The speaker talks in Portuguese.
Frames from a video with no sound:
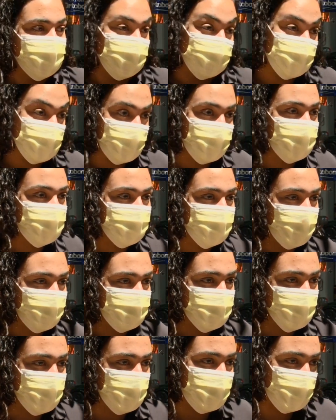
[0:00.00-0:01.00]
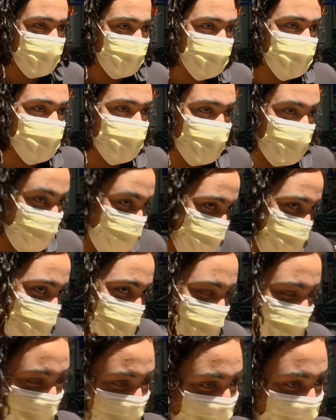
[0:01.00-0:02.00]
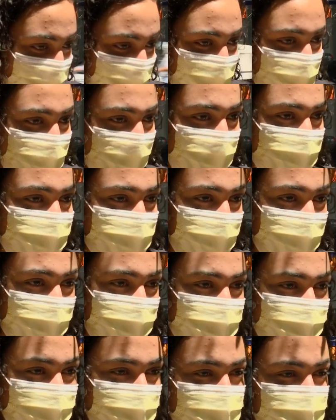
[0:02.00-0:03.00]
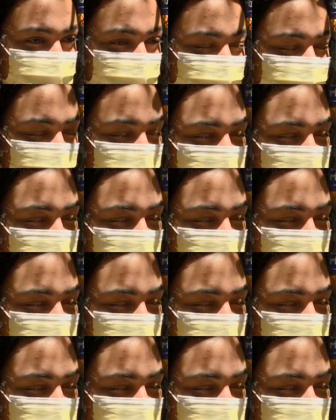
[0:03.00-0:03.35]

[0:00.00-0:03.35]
Se você não tem, você prejudica você e quem tá junto,